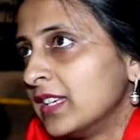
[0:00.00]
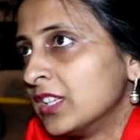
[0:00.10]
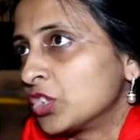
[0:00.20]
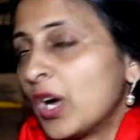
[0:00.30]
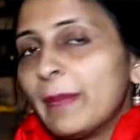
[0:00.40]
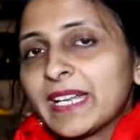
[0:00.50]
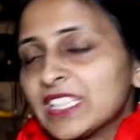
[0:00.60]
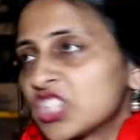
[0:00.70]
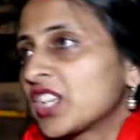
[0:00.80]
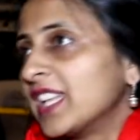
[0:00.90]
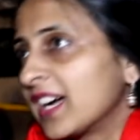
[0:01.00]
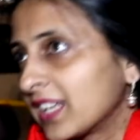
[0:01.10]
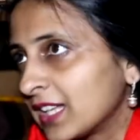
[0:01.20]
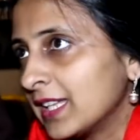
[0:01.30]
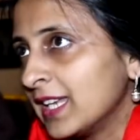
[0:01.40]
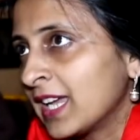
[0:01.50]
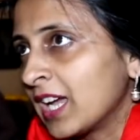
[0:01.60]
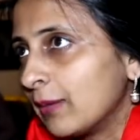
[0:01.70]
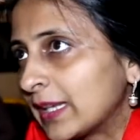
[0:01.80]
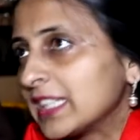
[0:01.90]
जो हमारे देश के नागरिक नहीं हैं
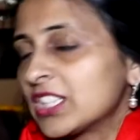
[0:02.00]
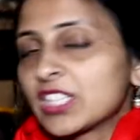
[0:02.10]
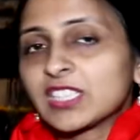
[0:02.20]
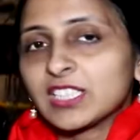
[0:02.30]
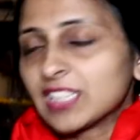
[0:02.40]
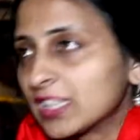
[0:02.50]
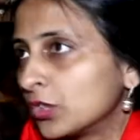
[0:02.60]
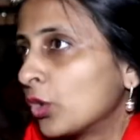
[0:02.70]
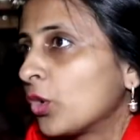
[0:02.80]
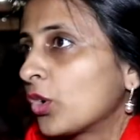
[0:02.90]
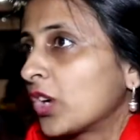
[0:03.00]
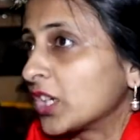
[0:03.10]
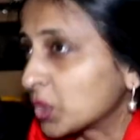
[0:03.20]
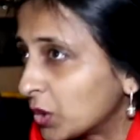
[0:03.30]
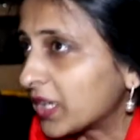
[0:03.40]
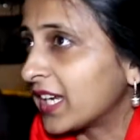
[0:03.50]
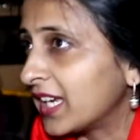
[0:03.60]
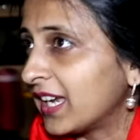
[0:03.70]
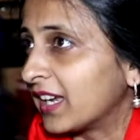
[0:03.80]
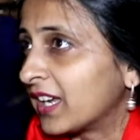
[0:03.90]
हमारे देश के संसाधनों को खसोट रहे
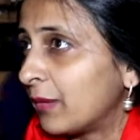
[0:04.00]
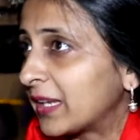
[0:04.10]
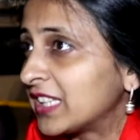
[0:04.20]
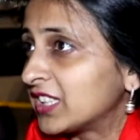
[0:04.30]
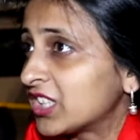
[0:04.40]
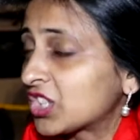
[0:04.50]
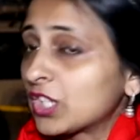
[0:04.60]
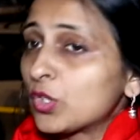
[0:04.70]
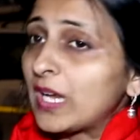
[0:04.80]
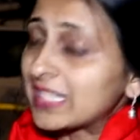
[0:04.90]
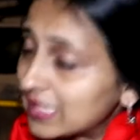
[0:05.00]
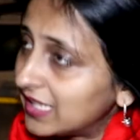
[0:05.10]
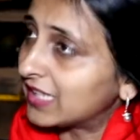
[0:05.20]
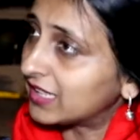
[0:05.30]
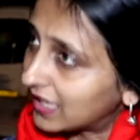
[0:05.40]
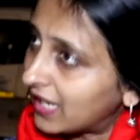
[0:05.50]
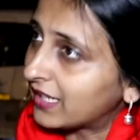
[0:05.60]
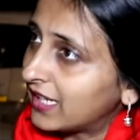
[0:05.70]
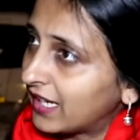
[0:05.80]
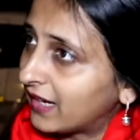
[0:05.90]
हैं हमारे देश के जो असली
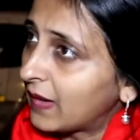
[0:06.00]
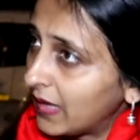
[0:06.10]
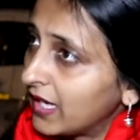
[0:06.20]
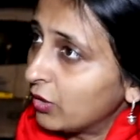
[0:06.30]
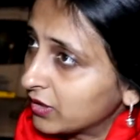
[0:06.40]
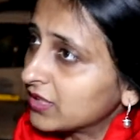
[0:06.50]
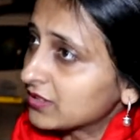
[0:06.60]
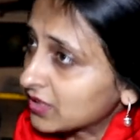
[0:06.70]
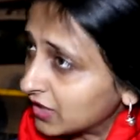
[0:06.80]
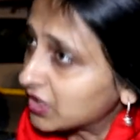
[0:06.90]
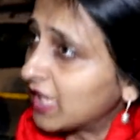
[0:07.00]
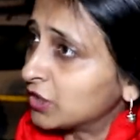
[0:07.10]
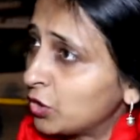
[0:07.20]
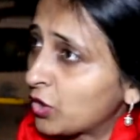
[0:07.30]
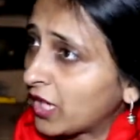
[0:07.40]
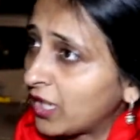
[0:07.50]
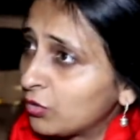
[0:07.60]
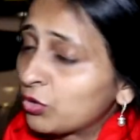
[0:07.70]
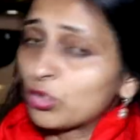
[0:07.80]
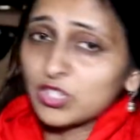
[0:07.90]
अधिकारी हैं उन संसाधनों के
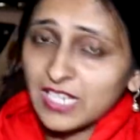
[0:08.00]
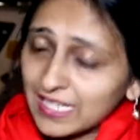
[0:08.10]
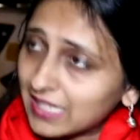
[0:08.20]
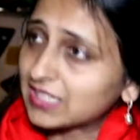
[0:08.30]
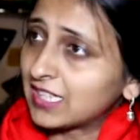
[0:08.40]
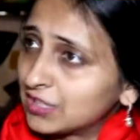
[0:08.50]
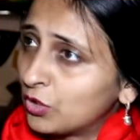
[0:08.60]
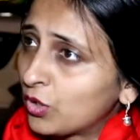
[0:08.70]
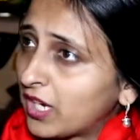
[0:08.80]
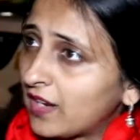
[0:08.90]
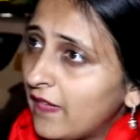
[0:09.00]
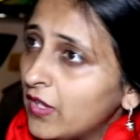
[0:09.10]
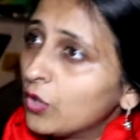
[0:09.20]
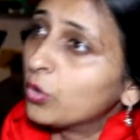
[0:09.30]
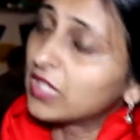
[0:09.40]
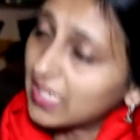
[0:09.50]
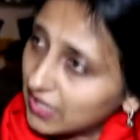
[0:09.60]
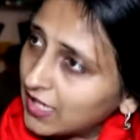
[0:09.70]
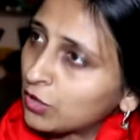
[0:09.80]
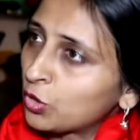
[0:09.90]
उन रोजगार के साधनों के उनके
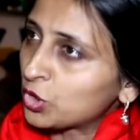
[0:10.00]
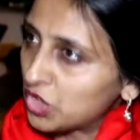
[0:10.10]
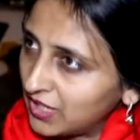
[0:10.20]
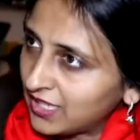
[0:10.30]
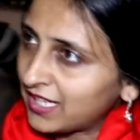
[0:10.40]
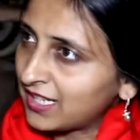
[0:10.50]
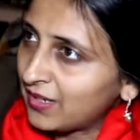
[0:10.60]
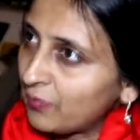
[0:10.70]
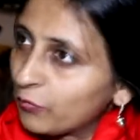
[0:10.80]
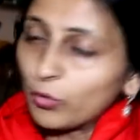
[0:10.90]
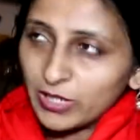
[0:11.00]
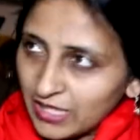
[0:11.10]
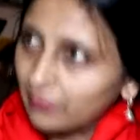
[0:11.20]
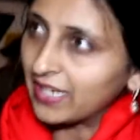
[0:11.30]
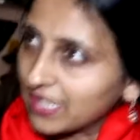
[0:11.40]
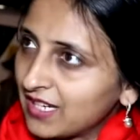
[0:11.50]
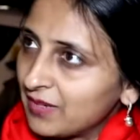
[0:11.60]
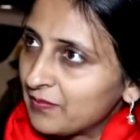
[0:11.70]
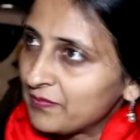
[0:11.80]
अधिकारों को छीन रहे हैं वो नींव है क्या